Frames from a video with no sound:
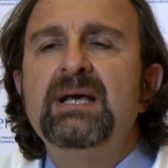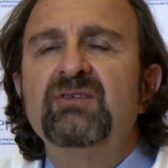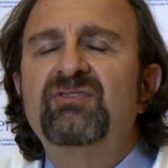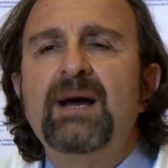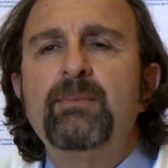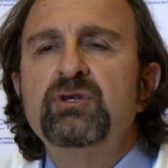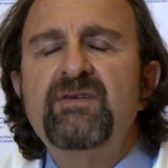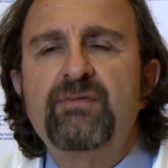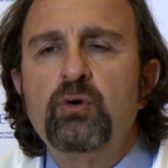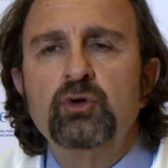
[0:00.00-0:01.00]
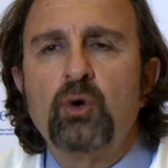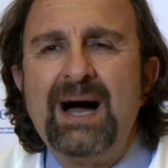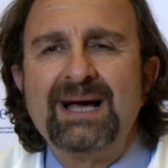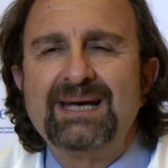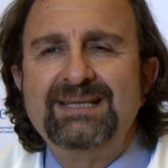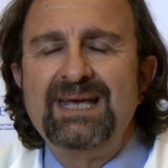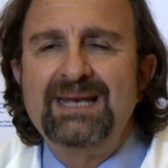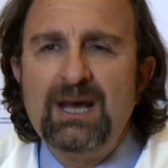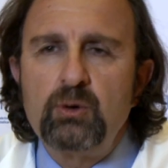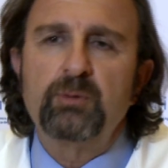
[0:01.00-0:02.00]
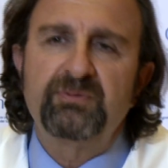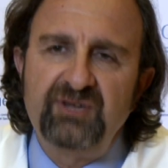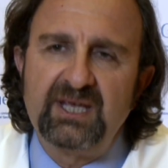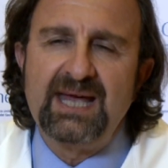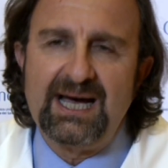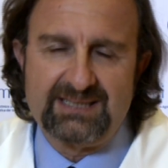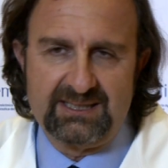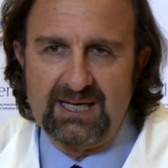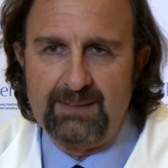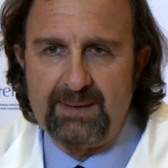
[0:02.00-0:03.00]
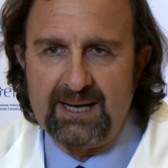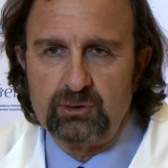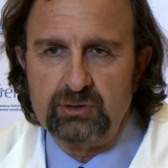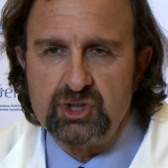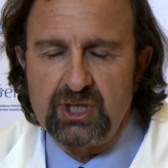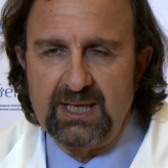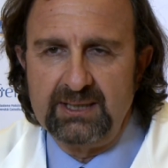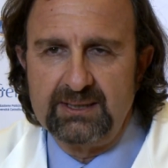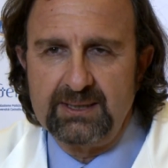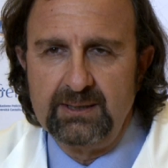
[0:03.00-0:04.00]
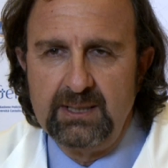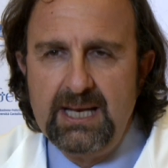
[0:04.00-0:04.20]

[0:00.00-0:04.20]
siamo di fondo anche dei neuropsichiatri dell'apparato digerente.